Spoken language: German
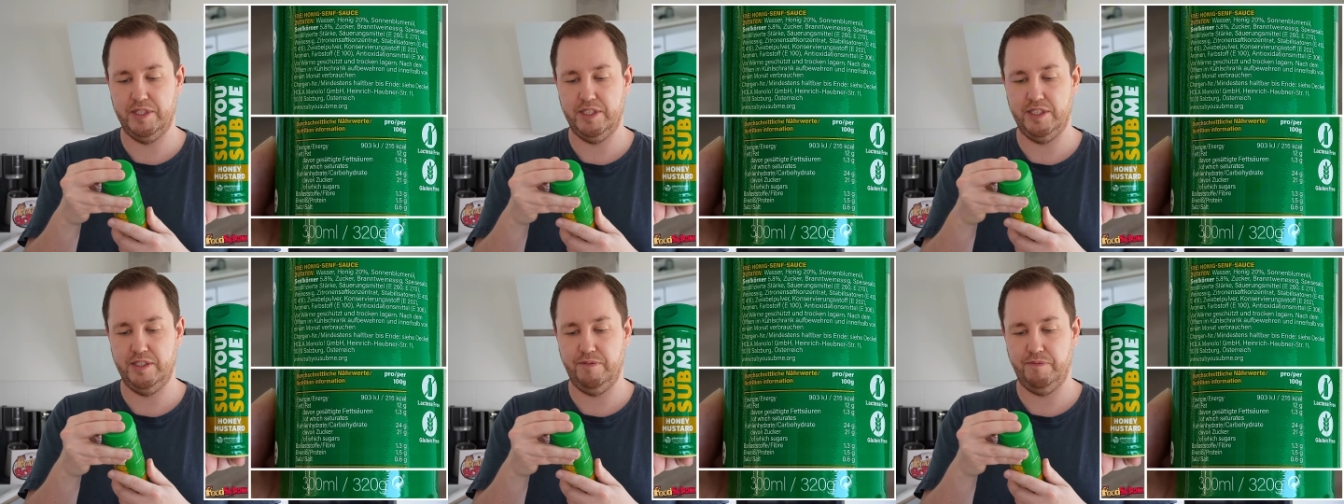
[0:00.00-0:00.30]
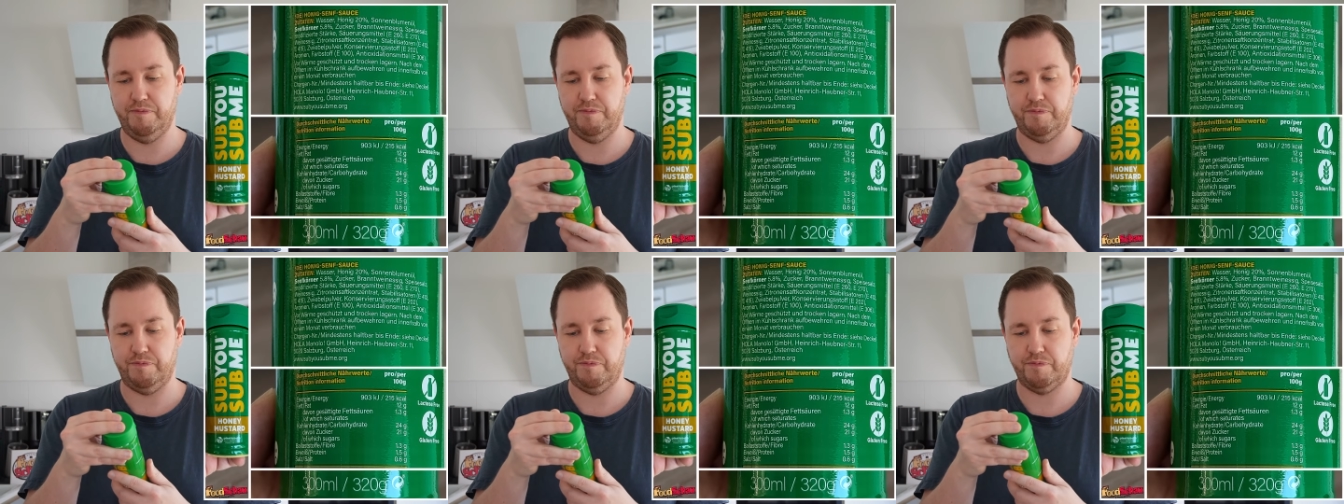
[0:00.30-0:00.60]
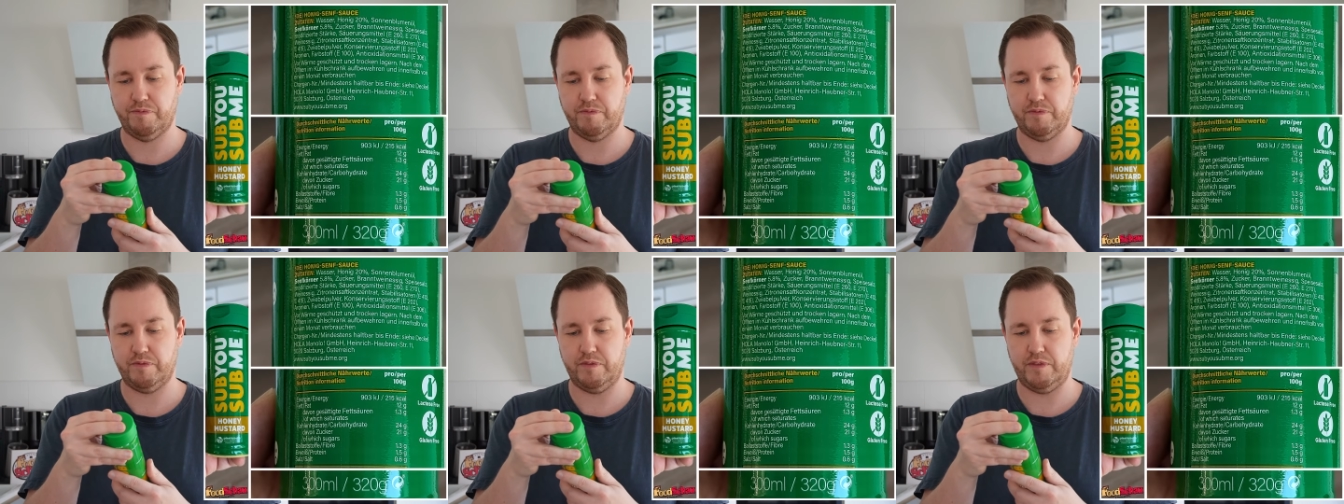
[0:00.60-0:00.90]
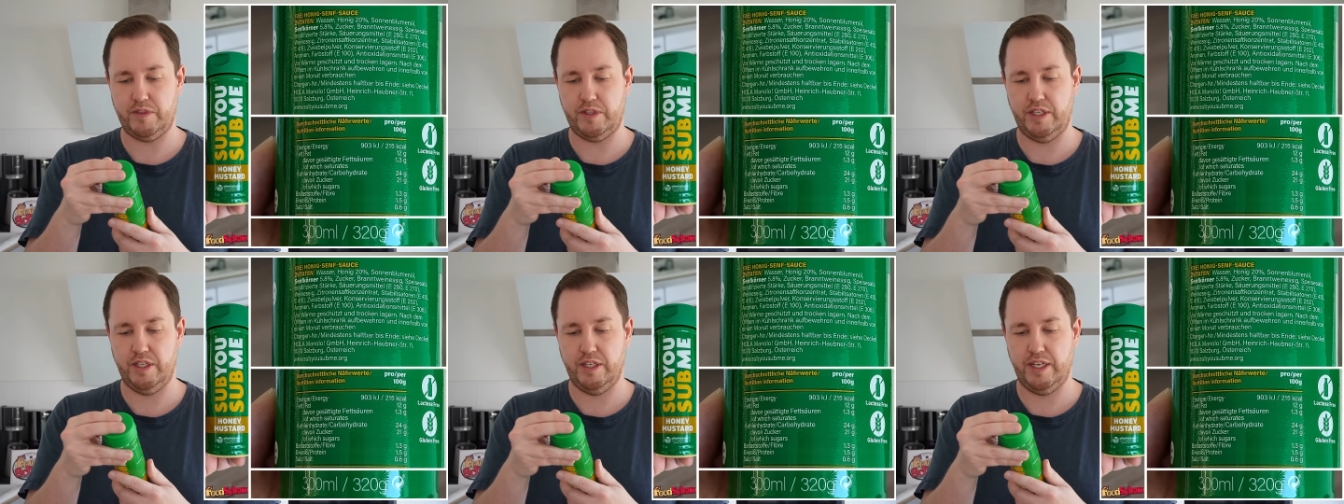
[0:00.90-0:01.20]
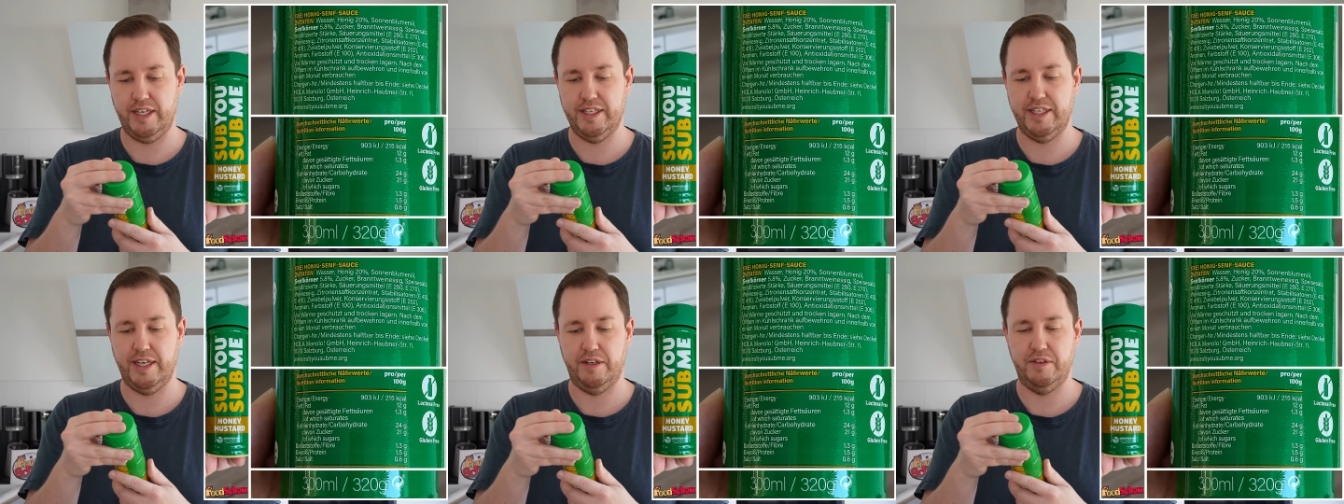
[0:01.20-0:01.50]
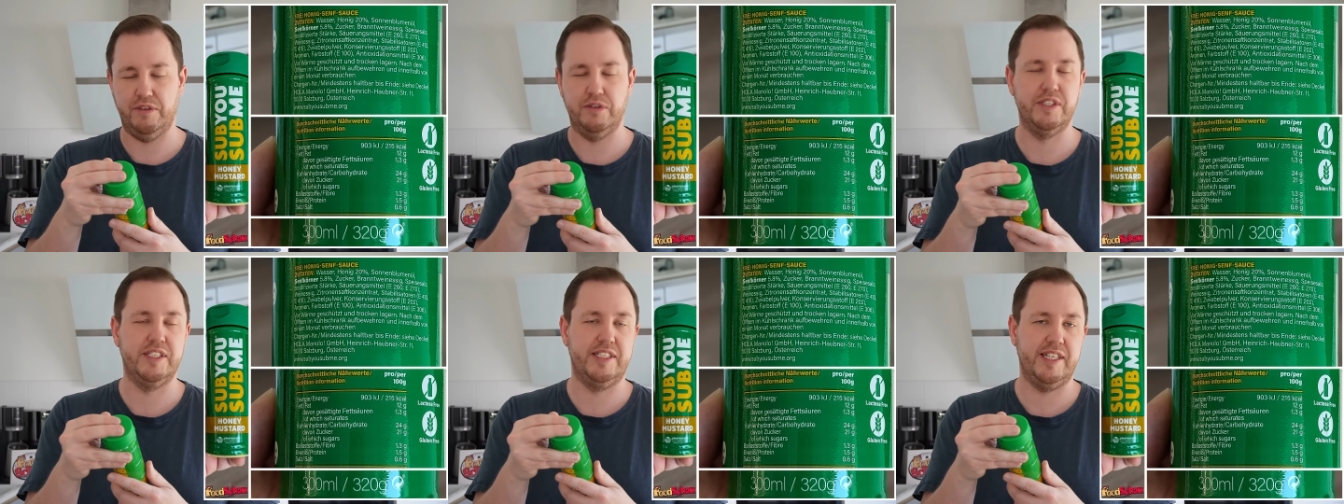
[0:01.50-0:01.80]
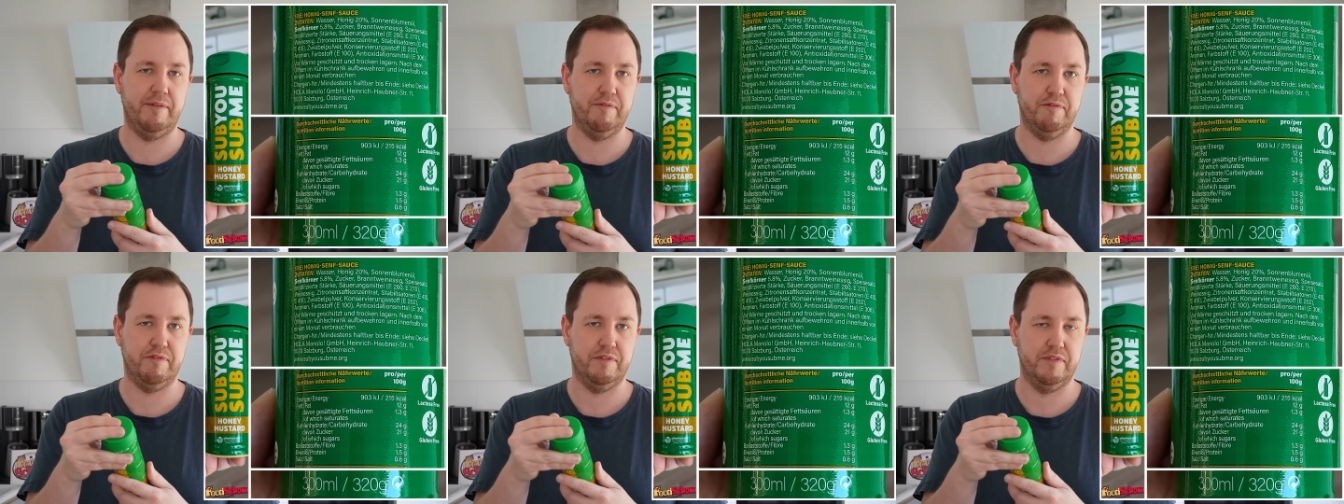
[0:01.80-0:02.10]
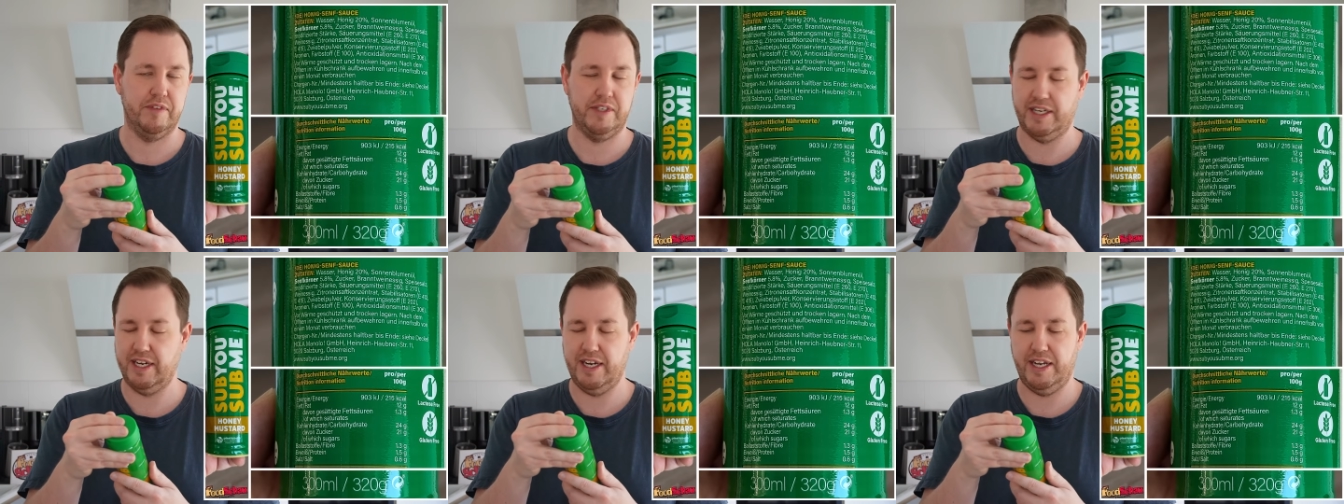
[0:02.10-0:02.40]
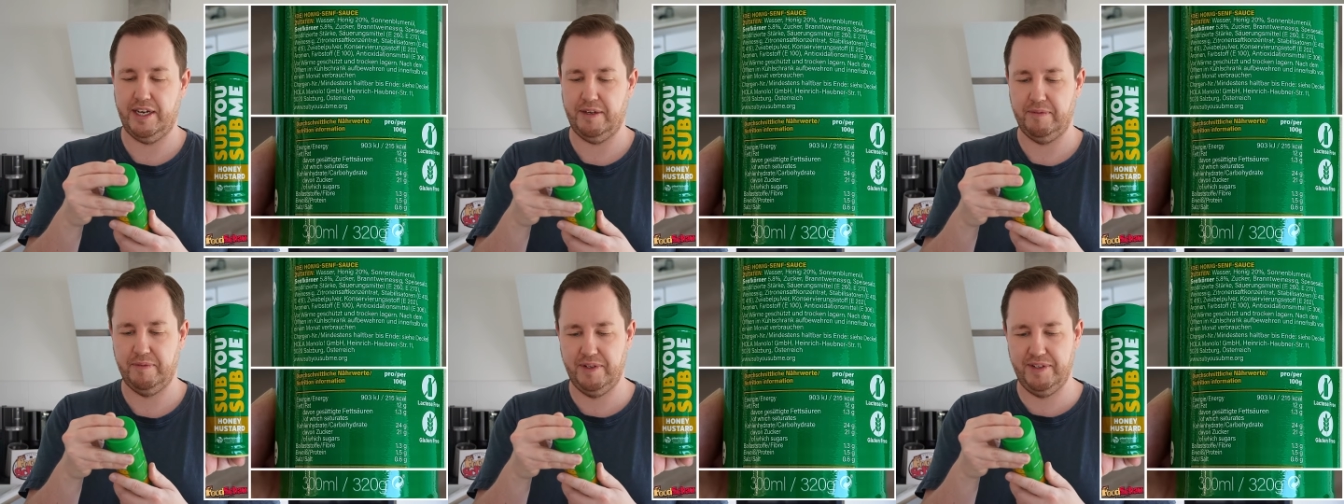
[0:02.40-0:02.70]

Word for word: sie? Ach ja, und Senf, äh, klar.